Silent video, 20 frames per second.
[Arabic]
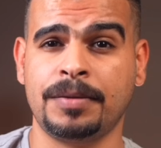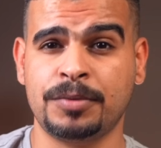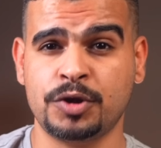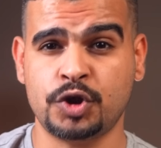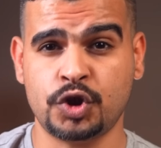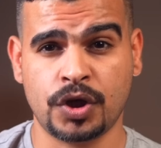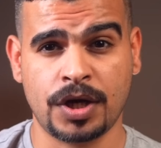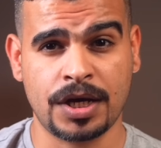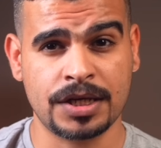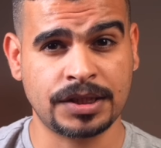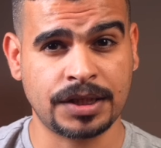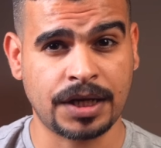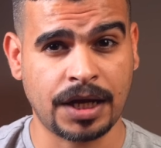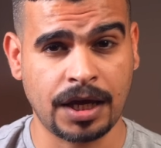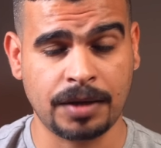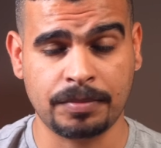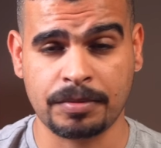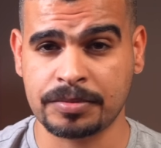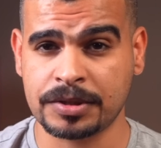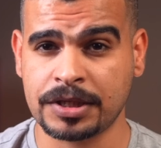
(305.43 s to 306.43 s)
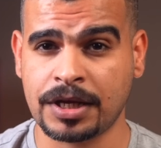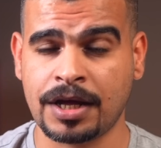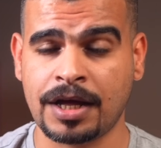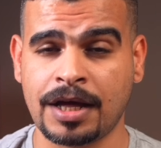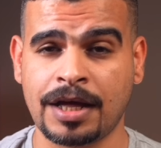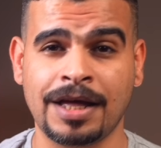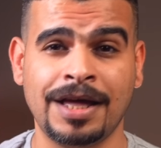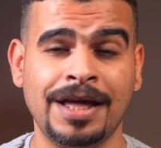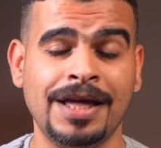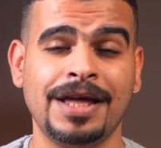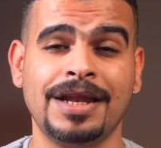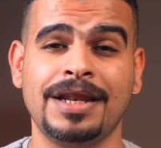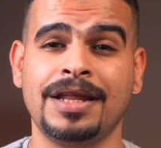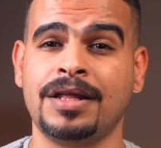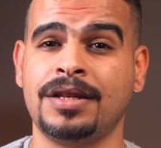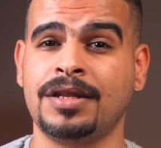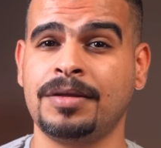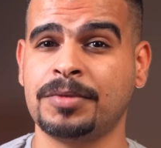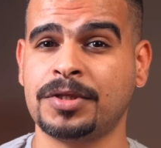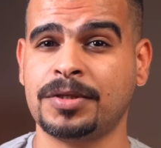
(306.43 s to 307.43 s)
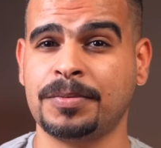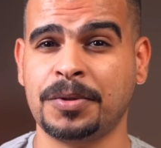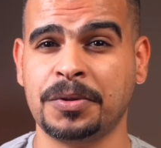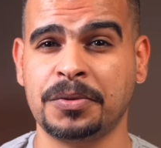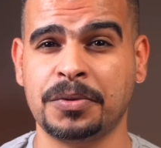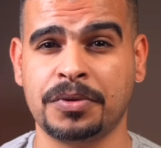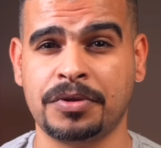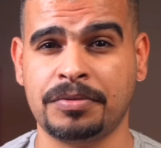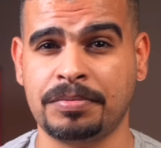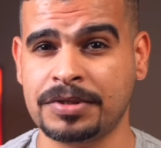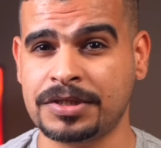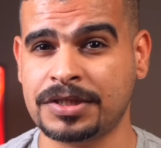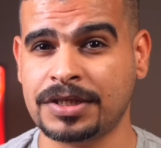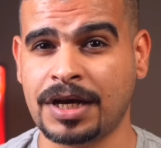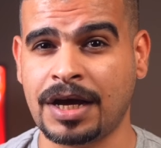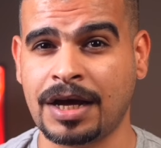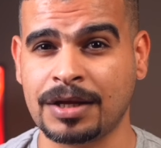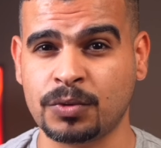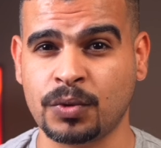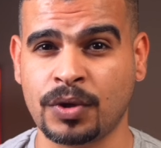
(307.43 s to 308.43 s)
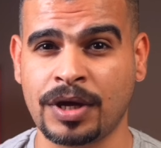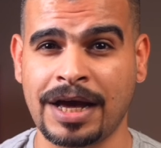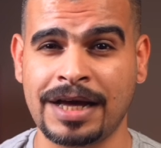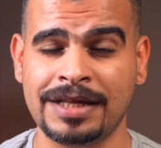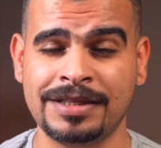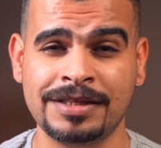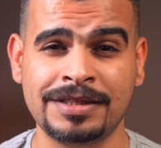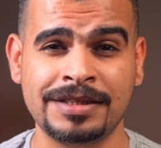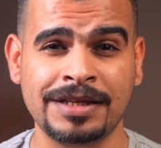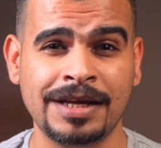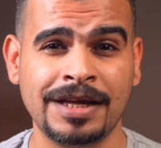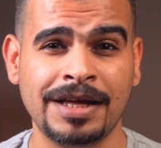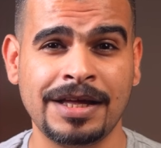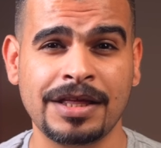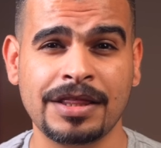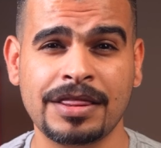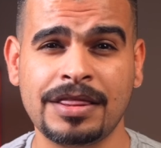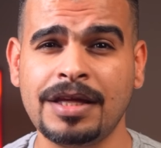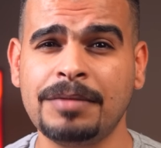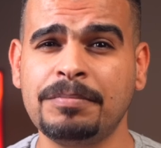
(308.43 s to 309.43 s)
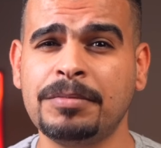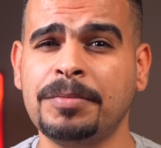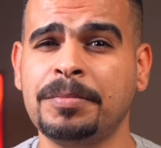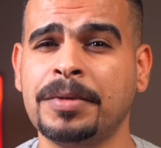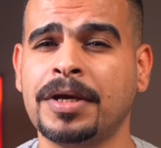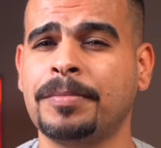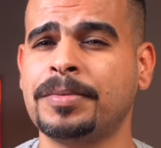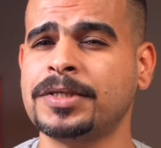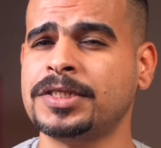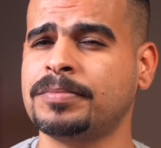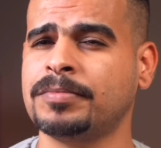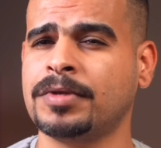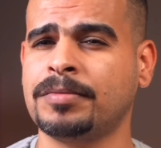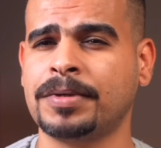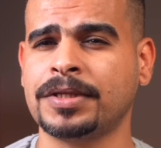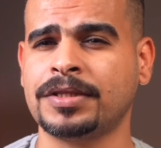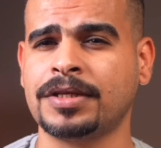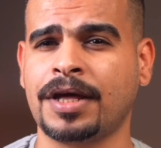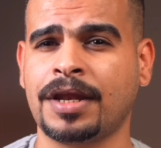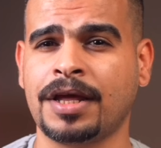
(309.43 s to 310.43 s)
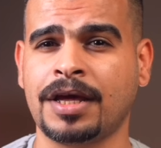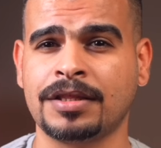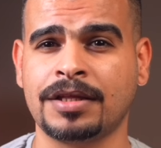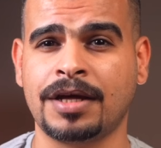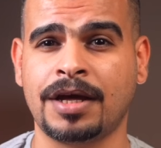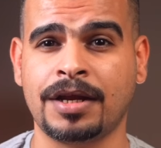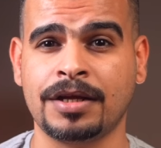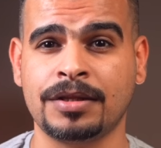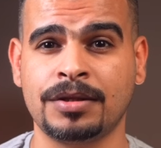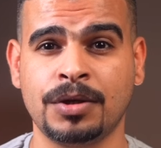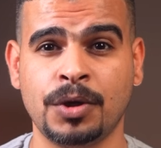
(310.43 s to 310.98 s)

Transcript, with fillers: بالجهاز رهيبة بصراحة لأن نمت بحدود 8 ساعات وقعدت 2% بس من البطارية طارت